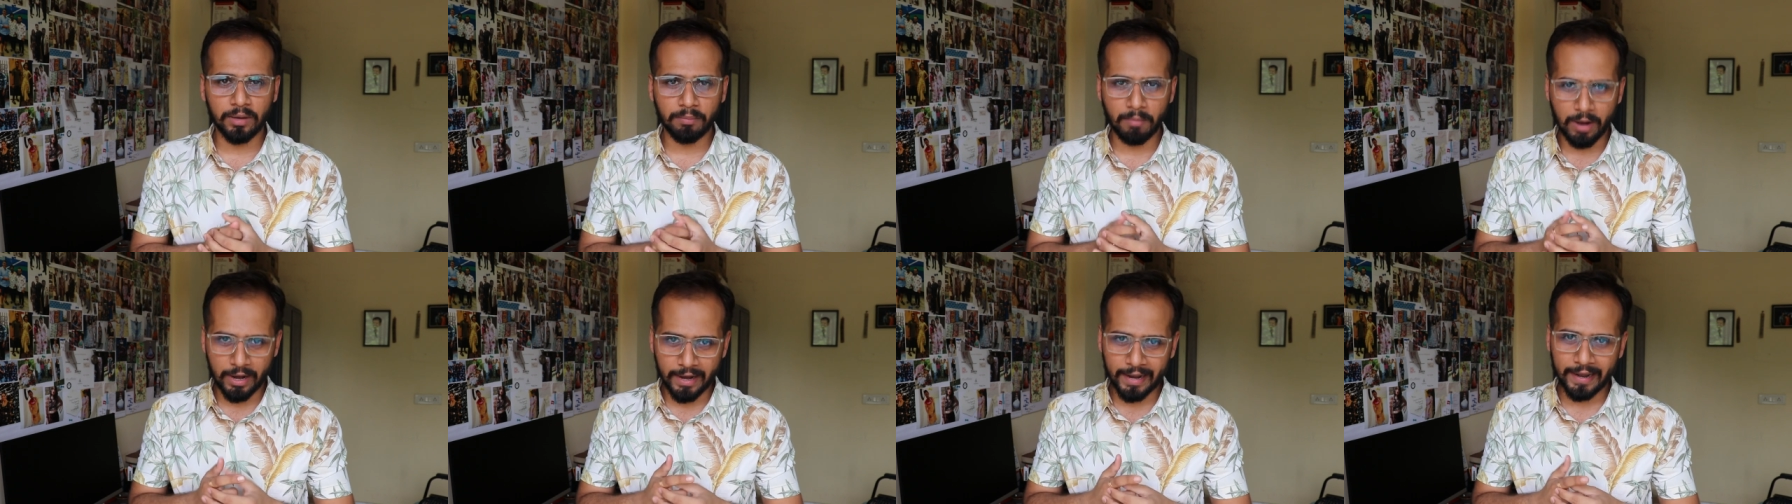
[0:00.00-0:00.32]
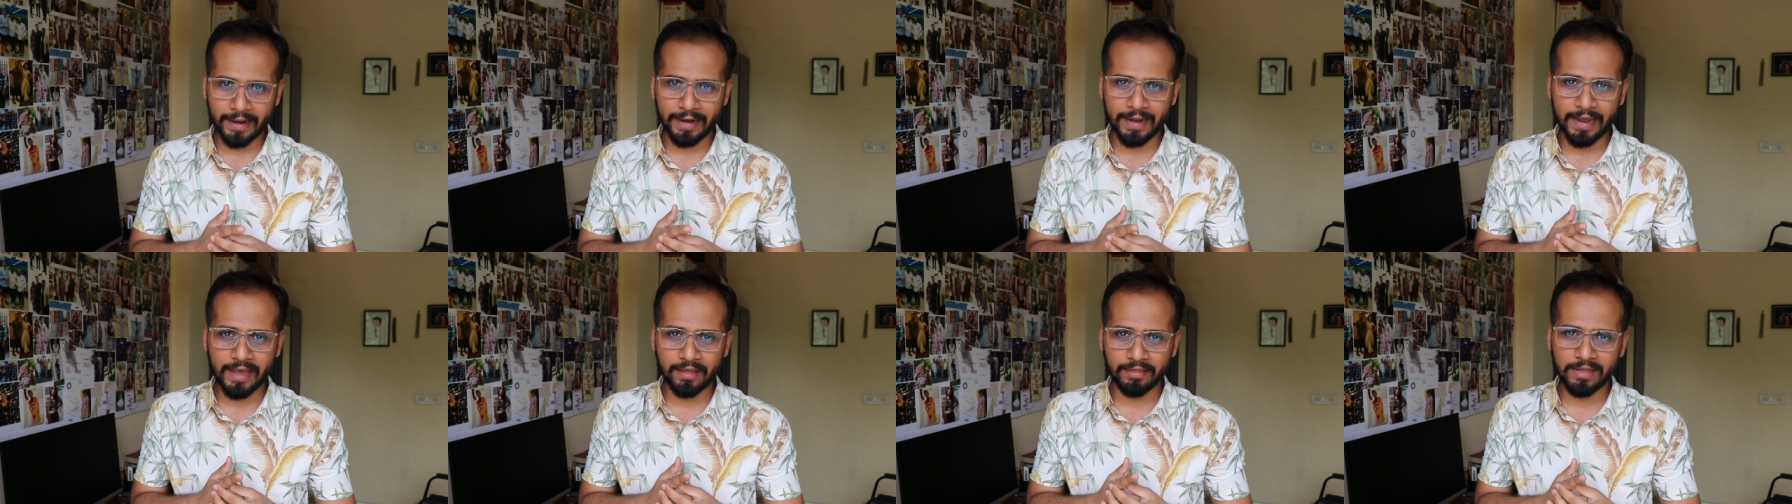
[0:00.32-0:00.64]

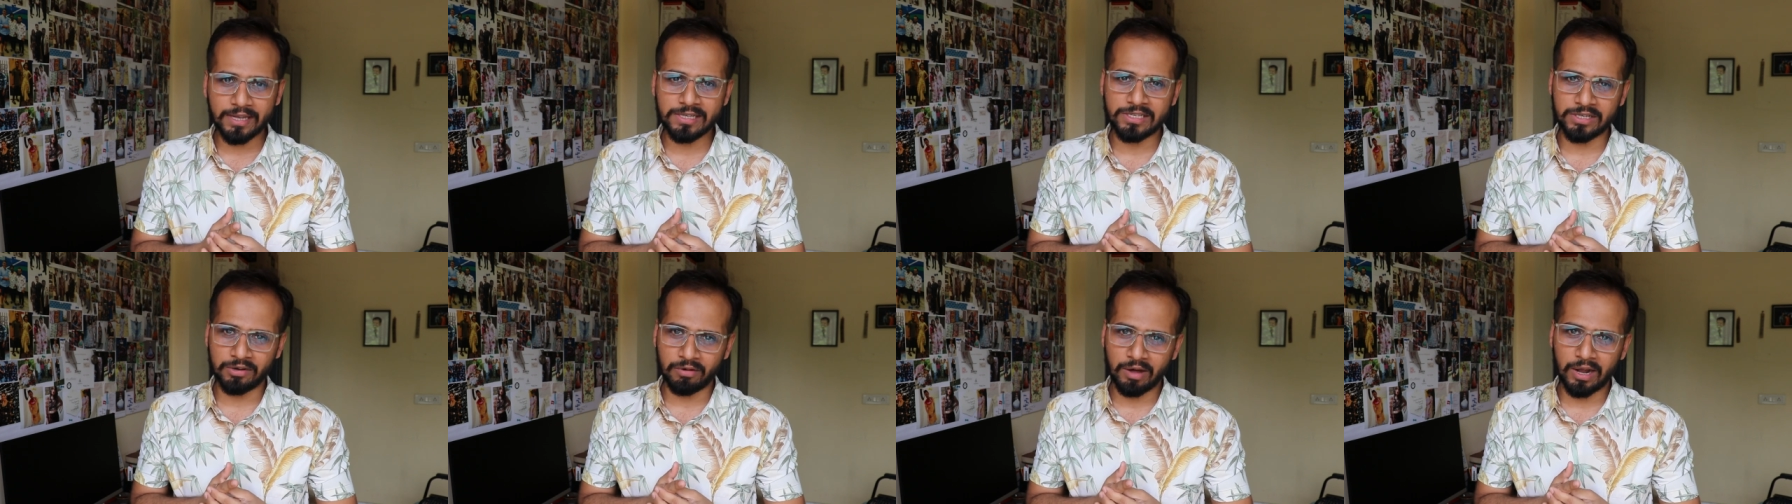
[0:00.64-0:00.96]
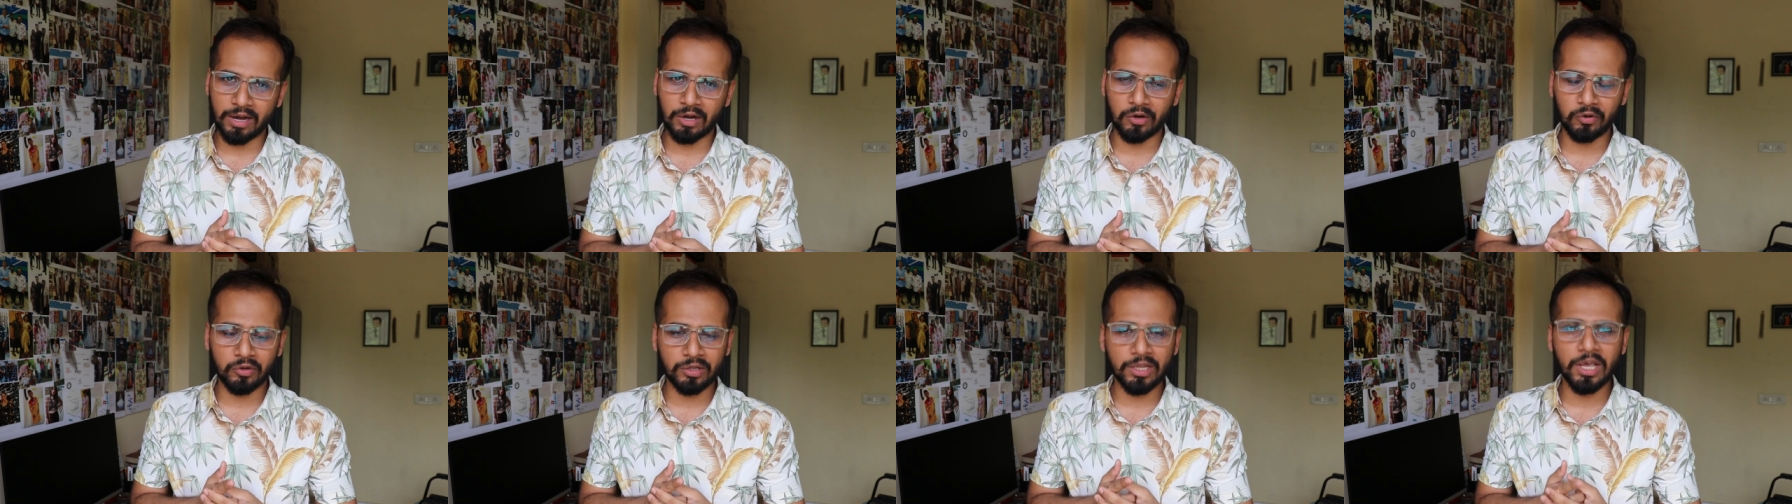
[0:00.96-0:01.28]
बनाया गया था
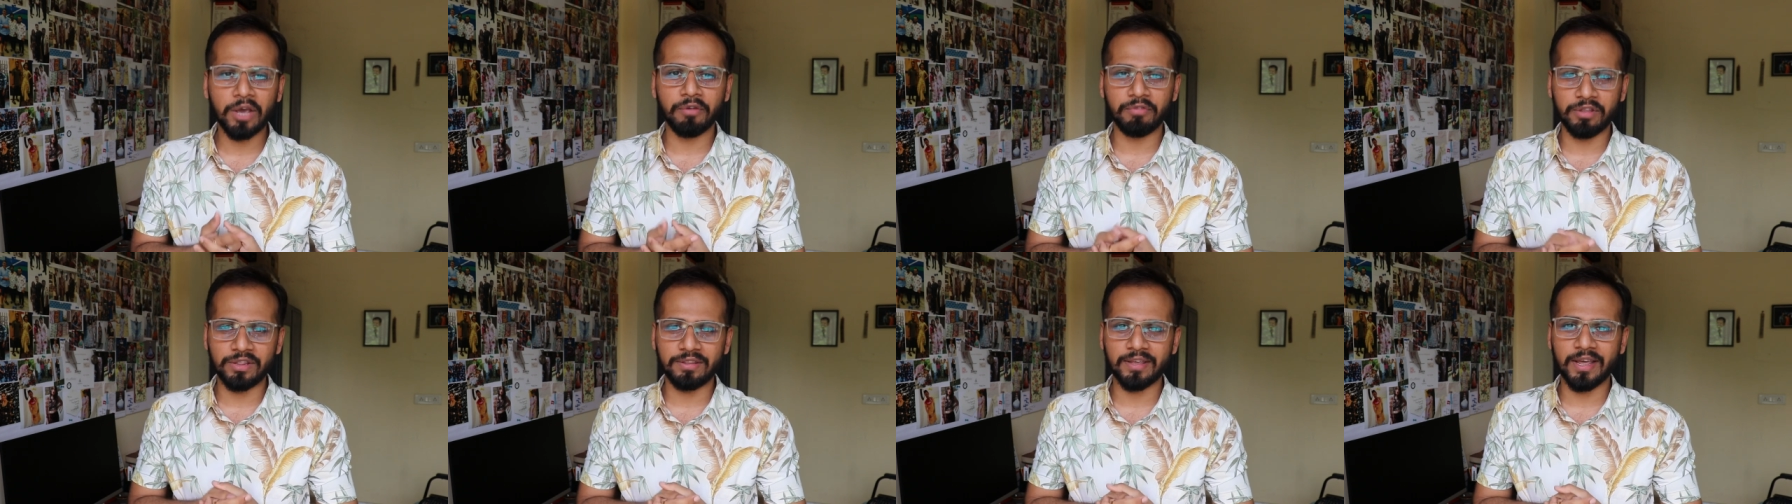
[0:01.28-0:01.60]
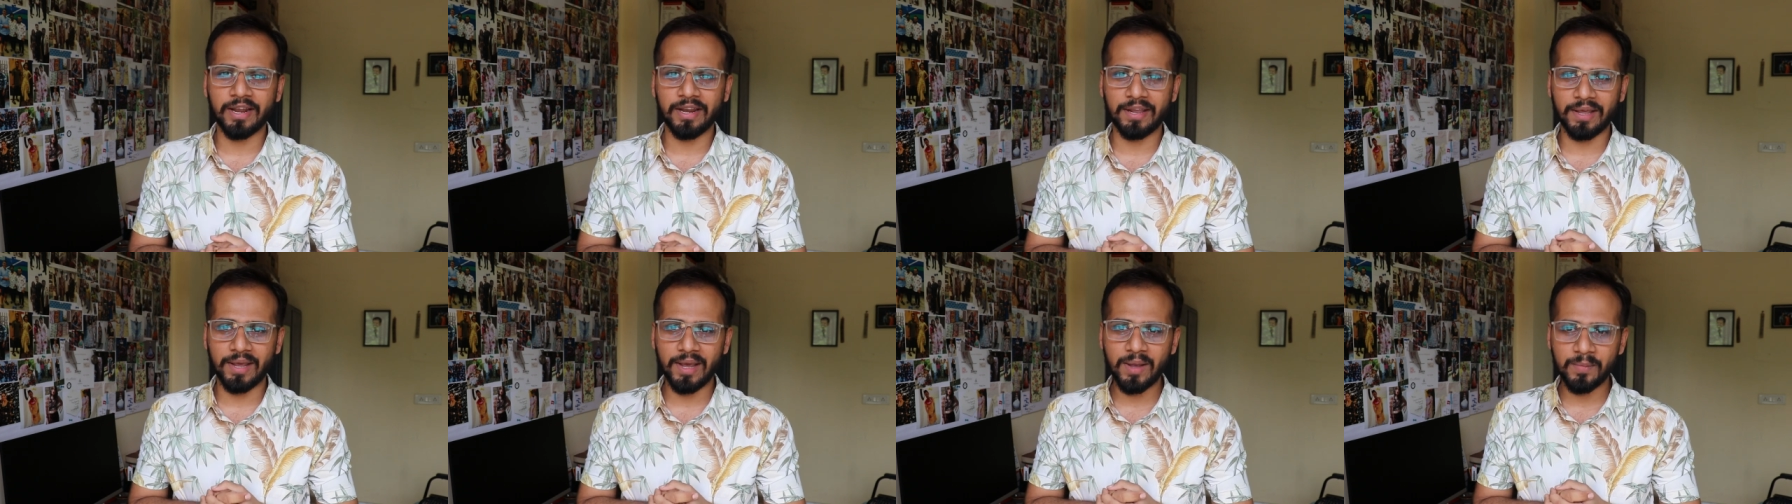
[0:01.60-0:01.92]
जवाहर नवोदय
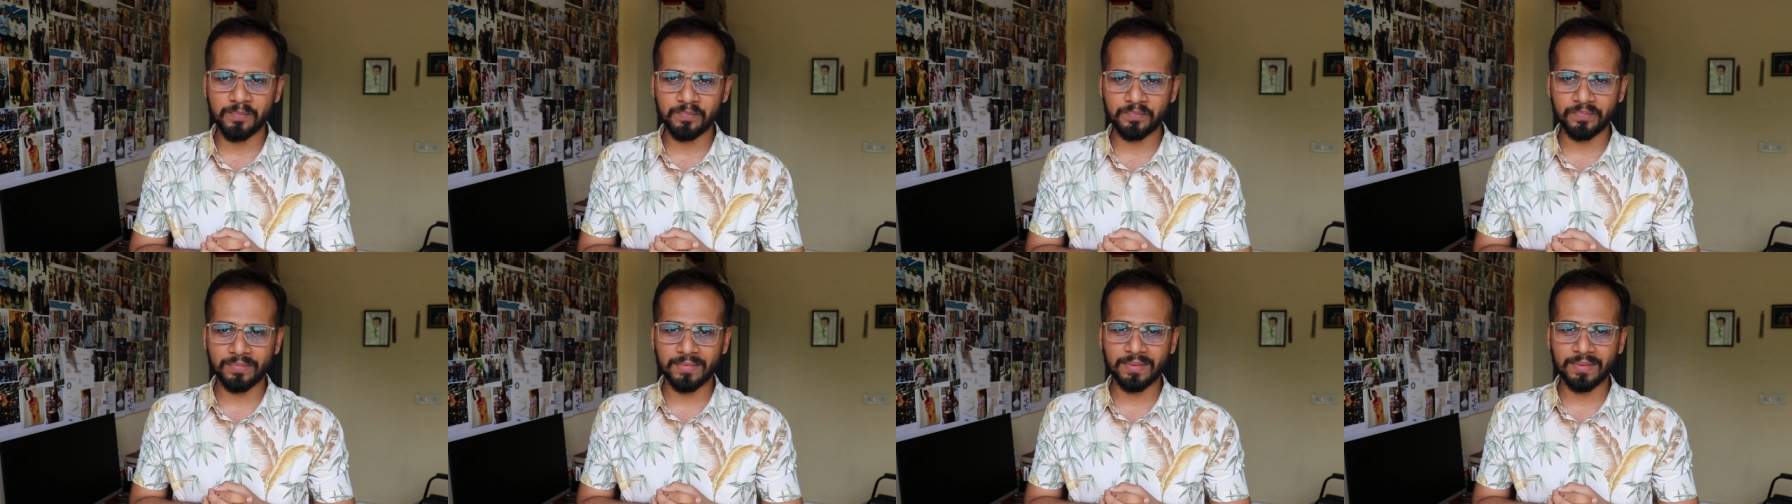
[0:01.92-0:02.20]
विद्यालय